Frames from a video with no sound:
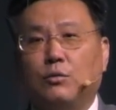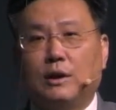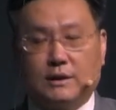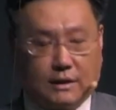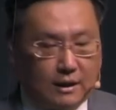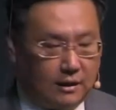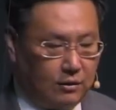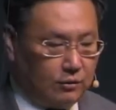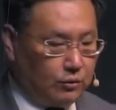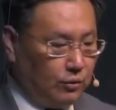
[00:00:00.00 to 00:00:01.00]
계시다라는
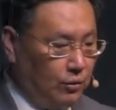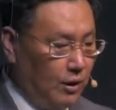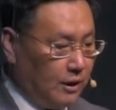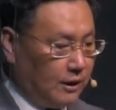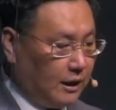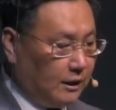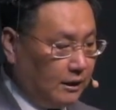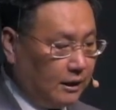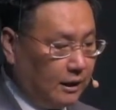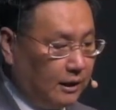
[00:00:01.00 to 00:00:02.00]
것도
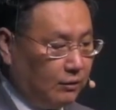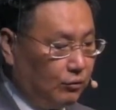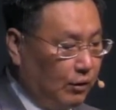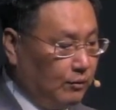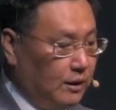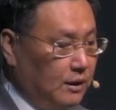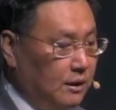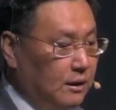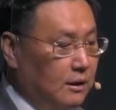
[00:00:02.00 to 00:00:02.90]
깨닫게 됩니다.